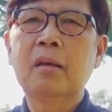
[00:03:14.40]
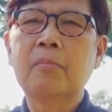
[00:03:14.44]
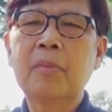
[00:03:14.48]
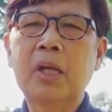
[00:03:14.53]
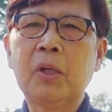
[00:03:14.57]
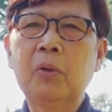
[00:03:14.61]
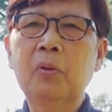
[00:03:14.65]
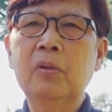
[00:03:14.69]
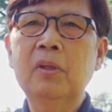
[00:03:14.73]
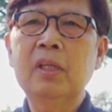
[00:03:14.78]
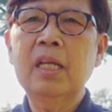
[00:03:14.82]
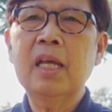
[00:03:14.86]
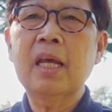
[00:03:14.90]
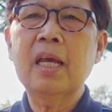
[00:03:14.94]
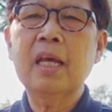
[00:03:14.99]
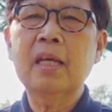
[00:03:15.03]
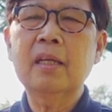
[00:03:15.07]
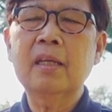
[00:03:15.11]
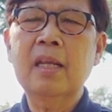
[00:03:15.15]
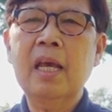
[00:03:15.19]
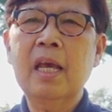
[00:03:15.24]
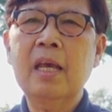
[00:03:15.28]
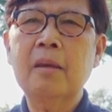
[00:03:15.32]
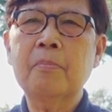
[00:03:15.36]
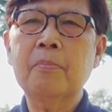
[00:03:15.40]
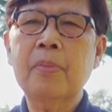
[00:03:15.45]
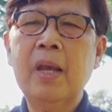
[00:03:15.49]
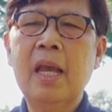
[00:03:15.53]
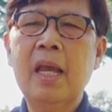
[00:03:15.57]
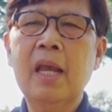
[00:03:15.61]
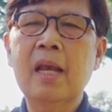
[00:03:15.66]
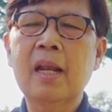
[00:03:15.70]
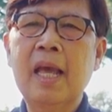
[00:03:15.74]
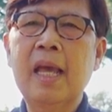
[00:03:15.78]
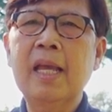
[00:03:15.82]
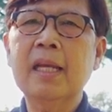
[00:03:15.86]
มนุษย์เนี่ยได้แพ
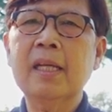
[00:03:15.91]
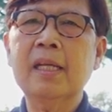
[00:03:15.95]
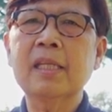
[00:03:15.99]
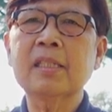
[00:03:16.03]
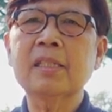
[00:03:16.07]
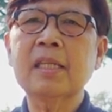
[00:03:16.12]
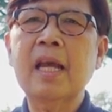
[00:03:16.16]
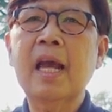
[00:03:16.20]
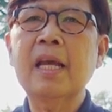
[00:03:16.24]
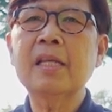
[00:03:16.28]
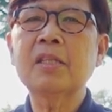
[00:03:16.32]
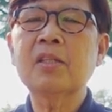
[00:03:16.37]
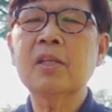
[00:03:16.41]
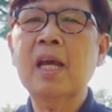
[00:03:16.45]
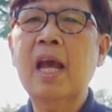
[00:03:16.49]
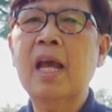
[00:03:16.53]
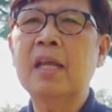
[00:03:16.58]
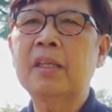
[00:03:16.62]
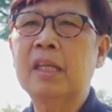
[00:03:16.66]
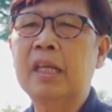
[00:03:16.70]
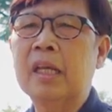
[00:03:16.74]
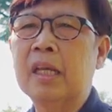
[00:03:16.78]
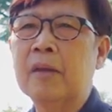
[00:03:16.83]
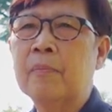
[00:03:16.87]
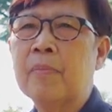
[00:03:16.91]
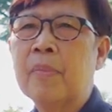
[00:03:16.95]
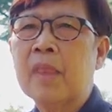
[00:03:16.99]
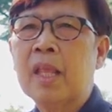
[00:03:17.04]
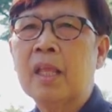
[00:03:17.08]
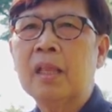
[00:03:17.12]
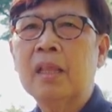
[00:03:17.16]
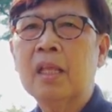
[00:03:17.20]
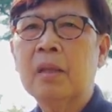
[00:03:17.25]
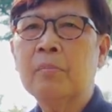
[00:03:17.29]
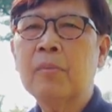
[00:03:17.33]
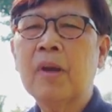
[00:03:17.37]
ร่หลายกระจายชายหญิง
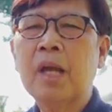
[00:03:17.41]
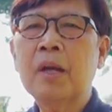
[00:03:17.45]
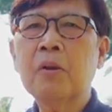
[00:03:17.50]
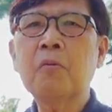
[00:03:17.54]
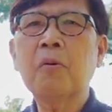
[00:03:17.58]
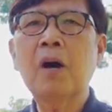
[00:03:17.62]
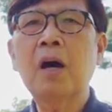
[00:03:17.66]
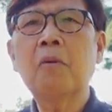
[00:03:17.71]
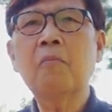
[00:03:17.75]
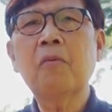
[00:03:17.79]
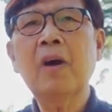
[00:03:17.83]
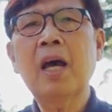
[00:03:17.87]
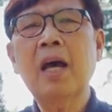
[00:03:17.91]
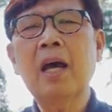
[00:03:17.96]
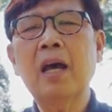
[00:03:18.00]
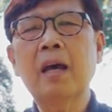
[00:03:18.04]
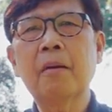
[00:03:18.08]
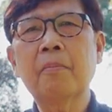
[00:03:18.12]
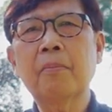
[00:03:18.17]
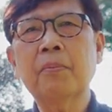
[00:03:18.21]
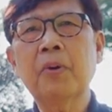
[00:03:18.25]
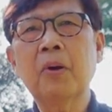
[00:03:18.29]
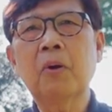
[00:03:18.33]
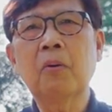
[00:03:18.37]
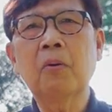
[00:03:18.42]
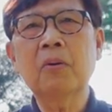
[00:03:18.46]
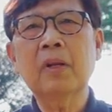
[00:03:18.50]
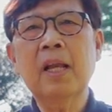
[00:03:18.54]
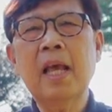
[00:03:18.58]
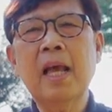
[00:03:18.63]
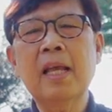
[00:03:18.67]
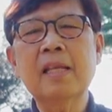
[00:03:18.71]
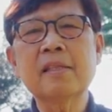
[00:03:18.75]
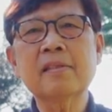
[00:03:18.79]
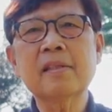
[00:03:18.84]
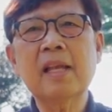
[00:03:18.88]
นั่นหมายความว่าพระองค์
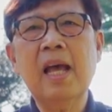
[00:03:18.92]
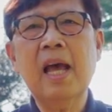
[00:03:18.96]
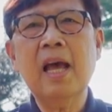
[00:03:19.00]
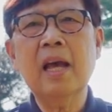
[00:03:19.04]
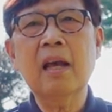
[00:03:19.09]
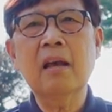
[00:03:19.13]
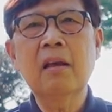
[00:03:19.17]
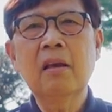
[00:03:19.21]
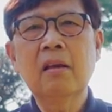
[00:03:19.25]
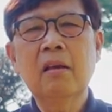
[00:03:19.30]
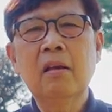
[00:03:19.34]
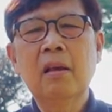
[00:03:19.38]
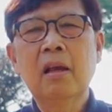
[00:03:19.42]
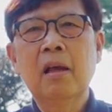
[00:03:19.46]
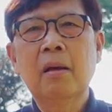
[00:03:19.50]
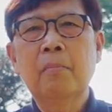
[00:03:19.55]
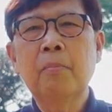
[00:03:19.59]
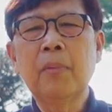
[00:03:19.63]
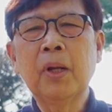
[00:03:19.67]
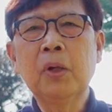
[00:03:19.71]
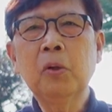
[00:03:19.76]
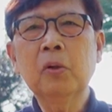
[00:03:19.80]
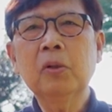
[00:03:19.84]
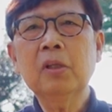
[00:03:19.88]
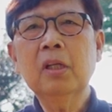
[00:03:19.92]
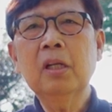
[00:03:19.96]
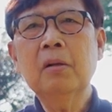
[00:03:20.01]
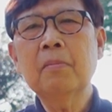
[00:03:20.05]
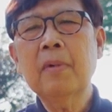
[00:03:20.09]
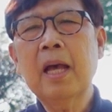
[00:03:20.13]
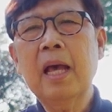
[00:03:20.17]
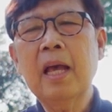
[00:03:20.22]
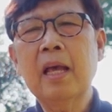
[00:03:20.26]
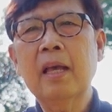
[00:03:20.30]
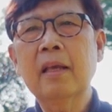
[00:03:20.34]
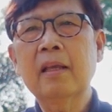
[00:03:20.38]
ได้สร้างมนุษย์ขึ้น
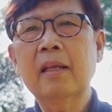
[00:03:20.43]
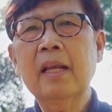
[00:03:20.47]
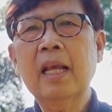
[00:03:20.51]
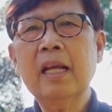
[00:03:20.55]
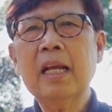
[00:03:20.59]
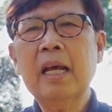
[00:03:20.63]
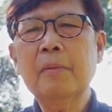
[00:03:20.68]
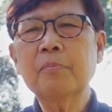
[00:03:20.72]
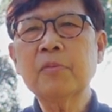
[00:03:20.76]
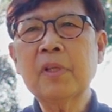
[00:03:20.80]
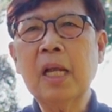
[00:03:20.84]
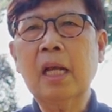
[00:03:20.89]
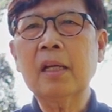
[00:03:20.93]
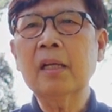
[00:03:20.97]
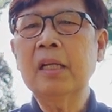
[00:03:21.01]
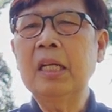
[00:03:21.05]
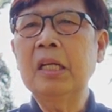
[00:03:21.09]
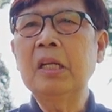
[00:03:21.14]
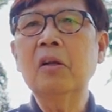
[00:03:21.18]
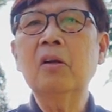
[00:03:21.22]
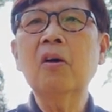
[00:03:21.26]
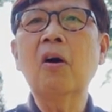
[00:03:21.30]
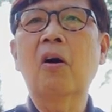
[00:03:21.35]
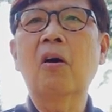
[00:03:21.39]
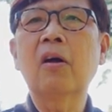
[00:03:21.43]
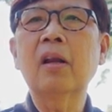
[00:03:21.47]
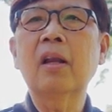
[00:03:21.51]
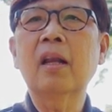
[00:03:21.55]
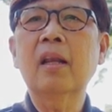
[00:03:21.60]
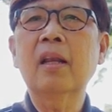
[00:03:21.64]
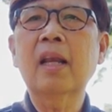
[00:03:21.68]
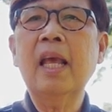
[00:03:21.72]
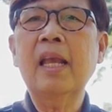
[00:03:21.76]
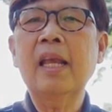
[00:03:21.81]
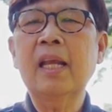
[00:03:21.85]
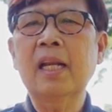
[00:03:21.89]
มานะครับจากดินก่อน
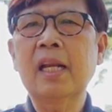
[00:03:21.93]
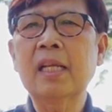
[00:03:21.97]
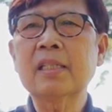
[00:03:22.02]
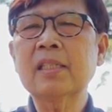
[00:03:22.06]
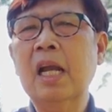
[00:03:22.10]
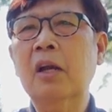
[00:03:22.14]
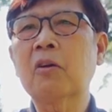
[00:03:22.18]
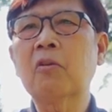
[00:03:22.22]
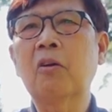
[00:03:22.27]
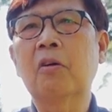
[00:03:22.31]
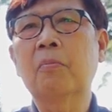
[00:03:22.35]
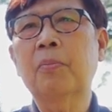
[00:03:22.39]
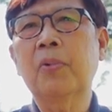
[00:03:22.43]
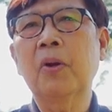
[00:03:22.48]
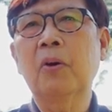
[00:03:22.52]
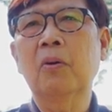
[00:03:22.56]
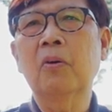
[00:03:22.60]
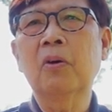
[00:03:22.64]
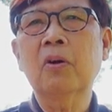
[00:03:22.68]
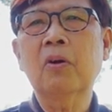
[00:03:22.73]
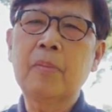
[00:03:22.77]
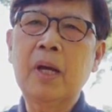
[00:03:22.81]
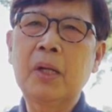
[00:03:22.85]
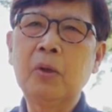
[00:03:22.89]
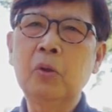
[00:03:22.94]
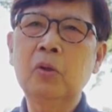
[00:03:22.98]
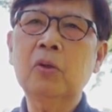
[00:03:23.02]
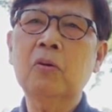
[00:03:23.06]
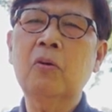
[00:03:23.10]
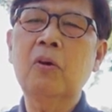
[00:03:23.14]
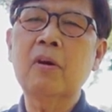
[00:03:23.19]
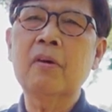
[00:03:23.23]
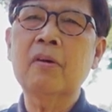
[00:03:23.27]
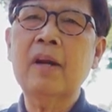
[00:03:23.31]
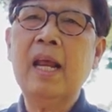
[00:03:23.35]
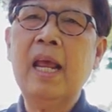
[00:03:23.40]
ในอาณาจักรของพระองค์มนุษย์
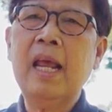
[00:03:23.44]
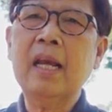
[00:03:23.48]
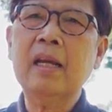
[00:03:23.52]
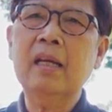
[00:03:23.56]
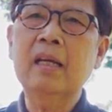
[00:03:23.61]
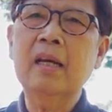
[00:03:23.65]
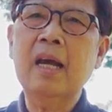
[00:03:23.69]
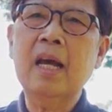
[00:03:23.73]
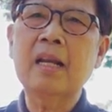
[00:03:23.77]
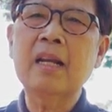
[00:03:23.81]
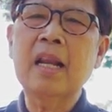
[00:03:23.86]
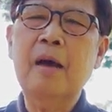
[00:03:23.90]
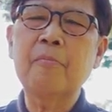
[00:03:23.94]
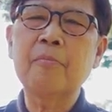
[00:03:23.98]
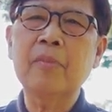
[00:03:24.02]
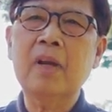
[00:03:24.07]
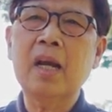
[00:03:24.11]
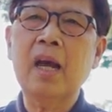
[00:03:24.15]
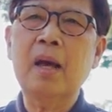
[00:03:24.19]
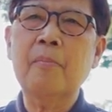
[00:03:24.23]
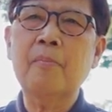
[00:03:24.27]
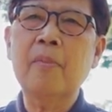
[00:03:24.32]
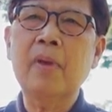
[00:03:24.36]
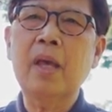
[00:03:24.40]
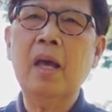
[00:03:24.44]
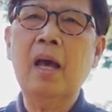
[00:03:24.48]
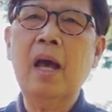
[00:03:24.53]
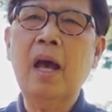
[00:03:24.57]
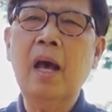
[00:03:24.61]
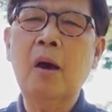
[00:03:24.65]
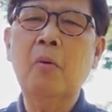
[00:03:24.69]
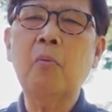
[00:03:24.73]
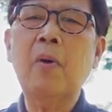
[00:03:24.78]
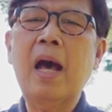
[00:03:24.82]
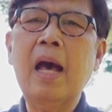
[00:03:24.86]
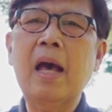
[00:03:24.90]
คนแรกคืออาดัมกับ
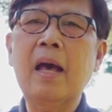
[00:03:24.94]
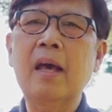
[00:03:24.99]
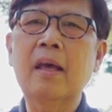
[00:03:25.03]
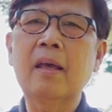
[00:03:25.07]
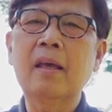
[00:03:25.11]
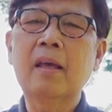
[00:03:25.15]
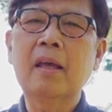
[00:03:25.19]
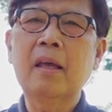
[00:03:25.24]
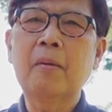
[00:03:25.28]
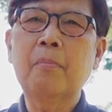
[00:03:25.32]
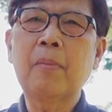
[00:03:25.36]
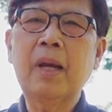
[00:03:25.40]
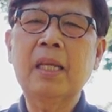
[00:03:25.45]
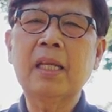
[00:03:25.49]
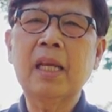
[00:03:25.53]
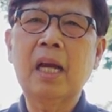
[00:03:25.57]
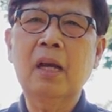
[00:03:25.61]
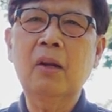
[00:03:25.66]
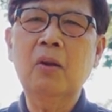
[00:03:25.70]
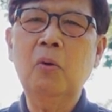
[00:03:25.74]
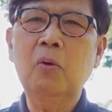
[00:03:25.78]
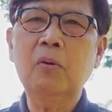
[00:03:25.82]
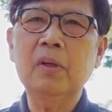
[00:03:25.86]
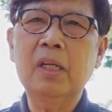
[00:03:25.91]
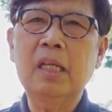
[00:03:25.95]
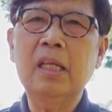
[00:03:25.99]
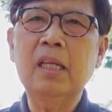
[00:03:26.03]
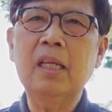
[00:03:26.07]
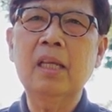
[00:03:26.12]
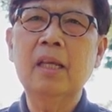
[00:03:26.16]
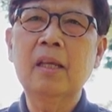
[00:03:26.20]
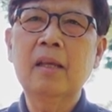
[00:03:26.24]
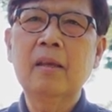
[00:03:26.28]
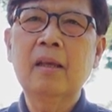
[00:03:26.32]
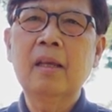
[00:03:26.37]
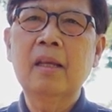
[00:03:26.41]
อาวามาอย่างโลกนี้
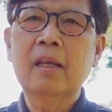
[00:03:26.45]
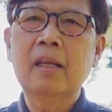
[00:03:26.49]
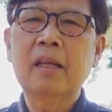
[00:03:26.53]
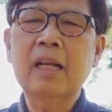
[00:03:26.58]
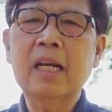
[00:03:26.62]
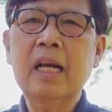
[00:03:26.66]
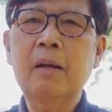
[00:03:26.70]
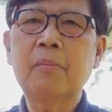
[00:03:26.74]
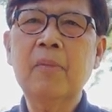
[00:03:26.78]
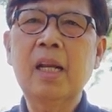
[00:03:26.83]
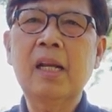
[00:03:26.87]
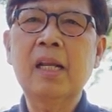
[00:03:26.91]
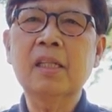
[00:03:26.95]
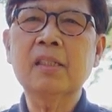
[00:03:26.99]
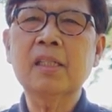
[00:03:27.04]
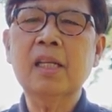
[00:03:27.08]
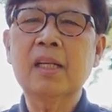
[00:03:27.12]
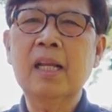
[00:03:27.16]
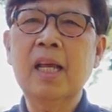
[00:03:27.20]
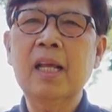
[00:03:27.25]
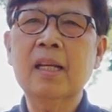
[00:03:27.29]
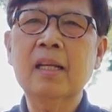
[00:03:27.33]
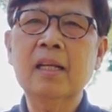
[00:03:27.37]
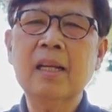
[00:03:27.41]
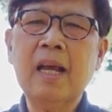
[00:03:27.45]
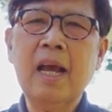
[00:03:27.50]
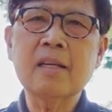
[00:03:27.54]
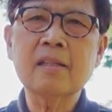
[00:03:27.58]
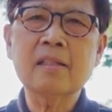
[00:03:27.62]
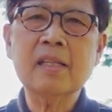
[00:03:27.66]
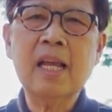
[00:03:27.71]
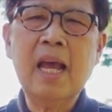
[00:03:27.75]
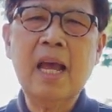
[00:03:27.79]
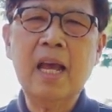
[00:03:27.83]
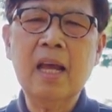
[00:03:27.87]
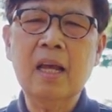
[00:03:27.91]
นะครับและหลังจากนั้นการ
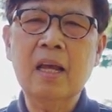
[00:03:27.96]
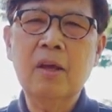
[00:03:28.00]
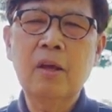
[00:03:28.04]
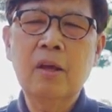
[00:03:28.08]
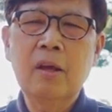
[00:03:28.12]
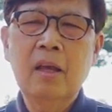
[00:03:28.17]
สร้าง